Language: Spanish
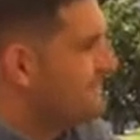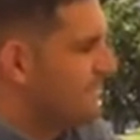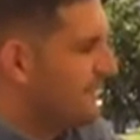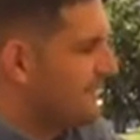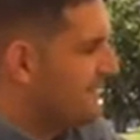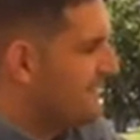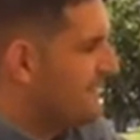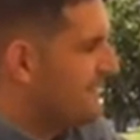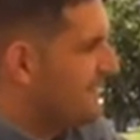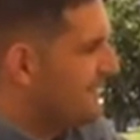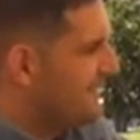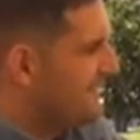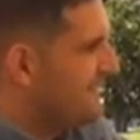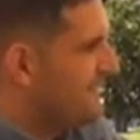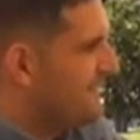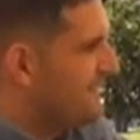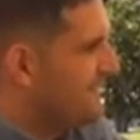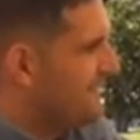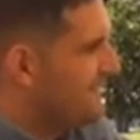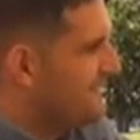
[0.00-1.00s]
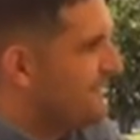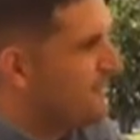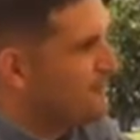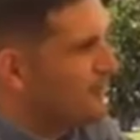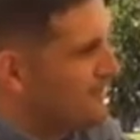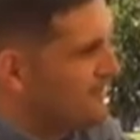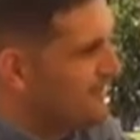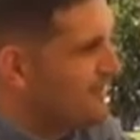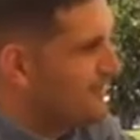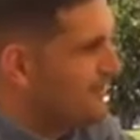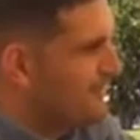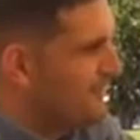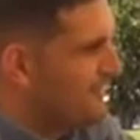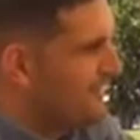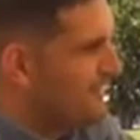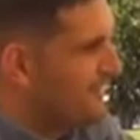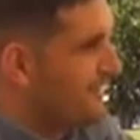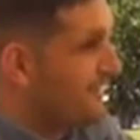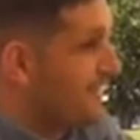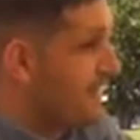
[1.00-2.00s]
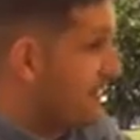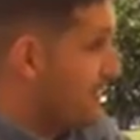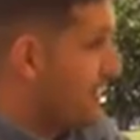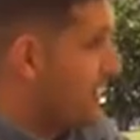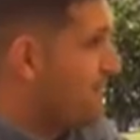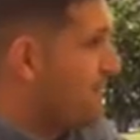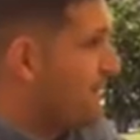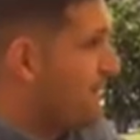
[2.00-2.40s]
encanta. Y... Está Aunque es más